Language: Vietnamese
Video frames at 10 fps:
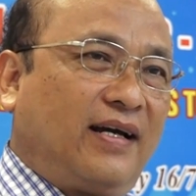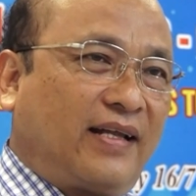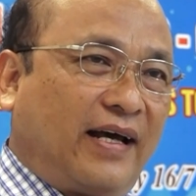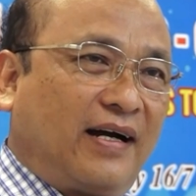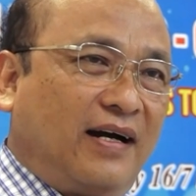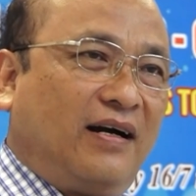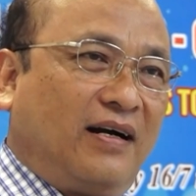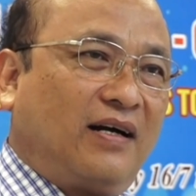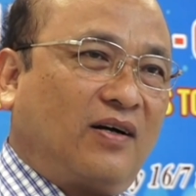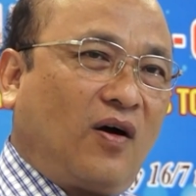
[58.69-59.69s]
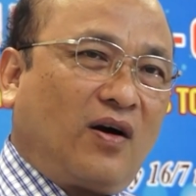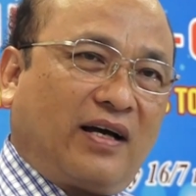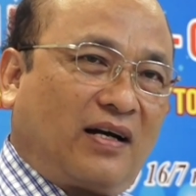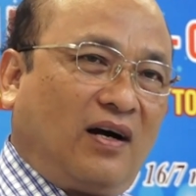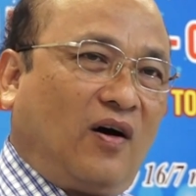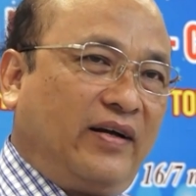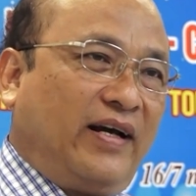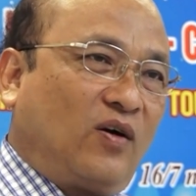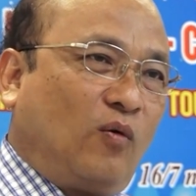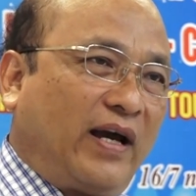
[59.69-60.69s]
tay cơ có cái cơ hội
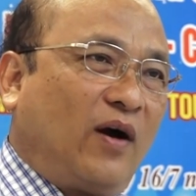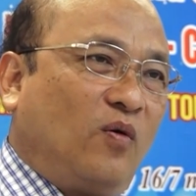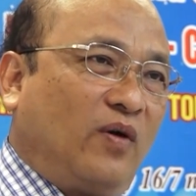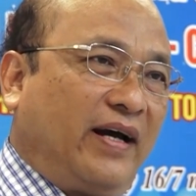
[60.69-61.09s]
để cùng nhau